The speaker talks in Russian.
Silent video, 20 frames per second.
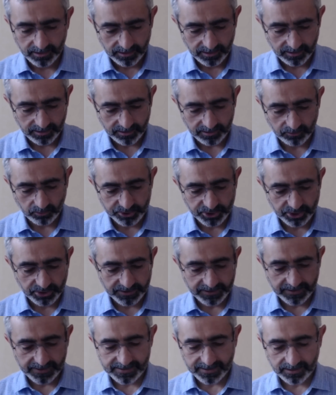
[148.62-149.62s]
А, очень
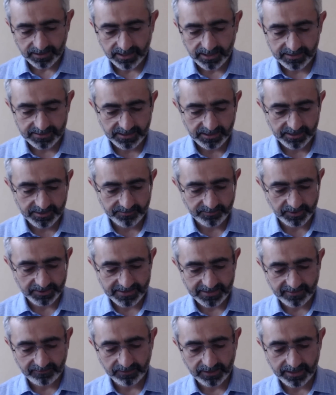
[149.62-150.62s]
интересно, как здесь
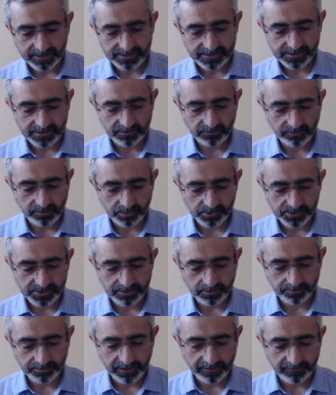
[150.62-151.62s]
представляется снова
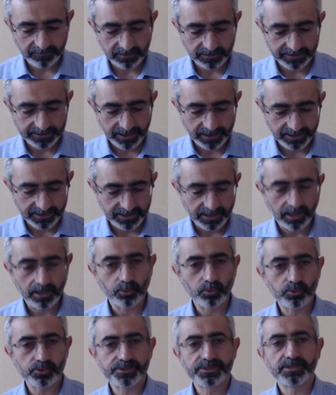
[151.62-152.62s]
апостол Павел. Итак, я
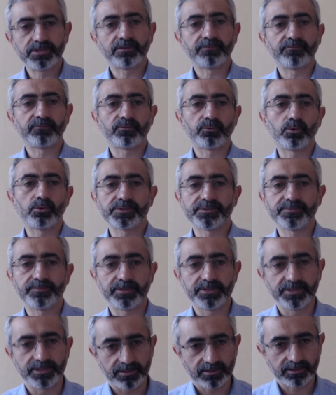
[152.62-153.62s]
узник в
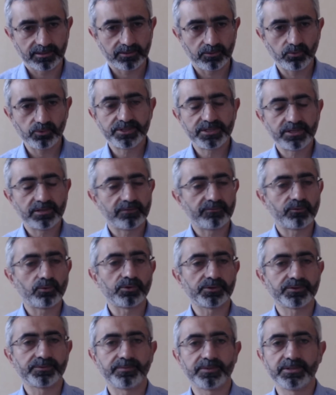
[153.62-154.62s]
Господе. Узник в
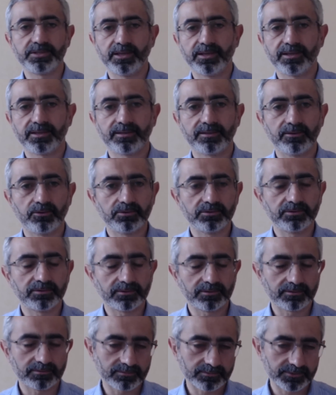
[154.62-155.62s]
Господе.
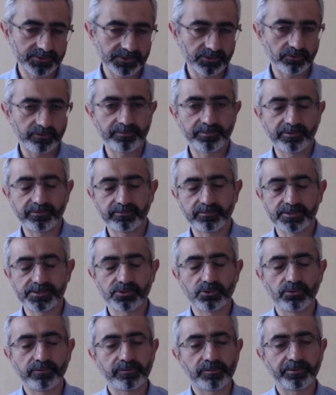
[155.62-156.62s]
Он снова и
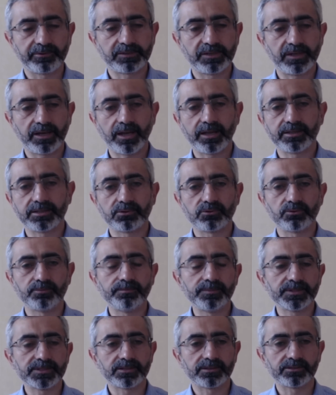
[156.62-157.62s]
снова повторяет эту
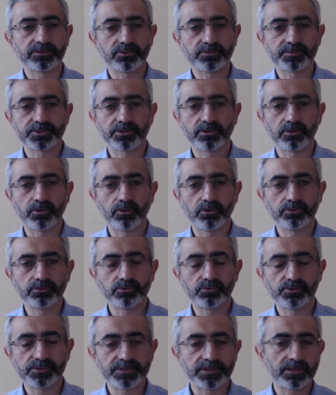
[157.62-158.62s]
мысль о том, что он
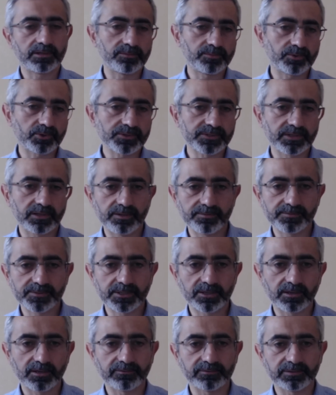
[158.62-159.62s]
узник не просто
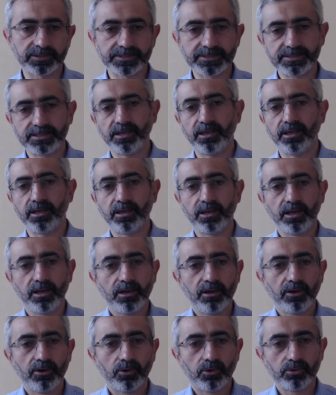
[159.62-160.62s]
римских властей,
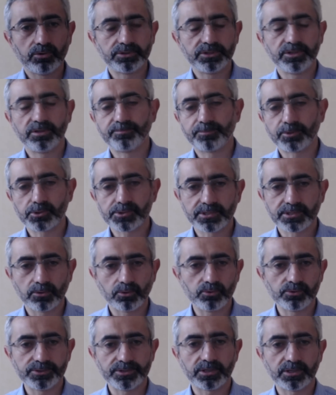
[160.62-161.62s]
он не просто
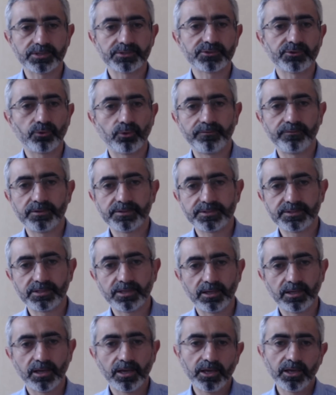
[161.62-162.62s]
узник
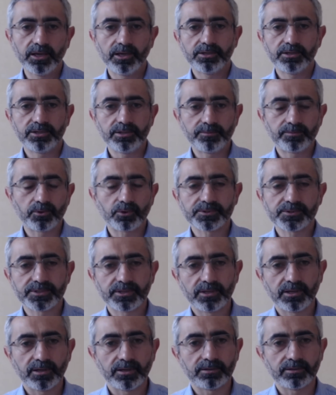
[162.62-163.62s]
совести, не
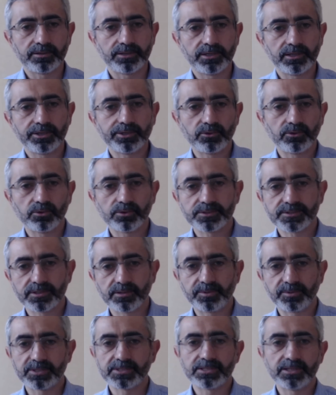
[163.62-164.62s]
просто религиозно
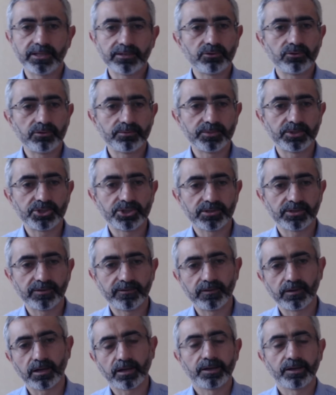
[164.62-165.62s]
преследуемый
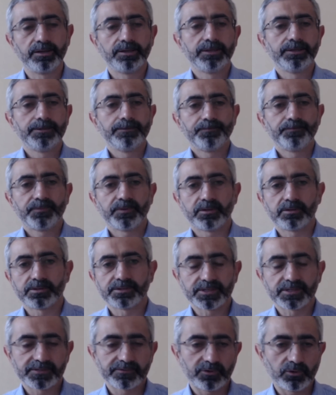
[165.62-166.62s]
человек э,
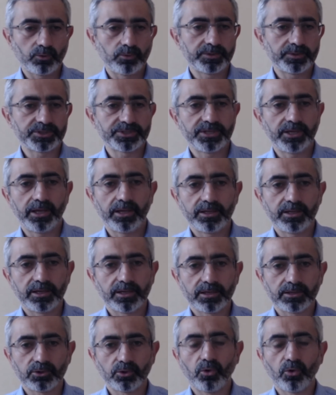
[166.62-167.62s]
за свои
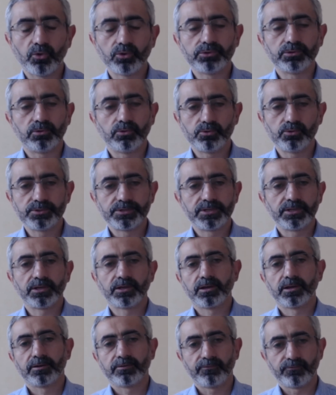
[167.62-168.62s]
убеждения, но он
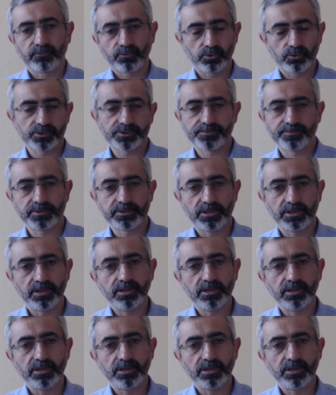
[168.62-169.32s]
узник в Господе.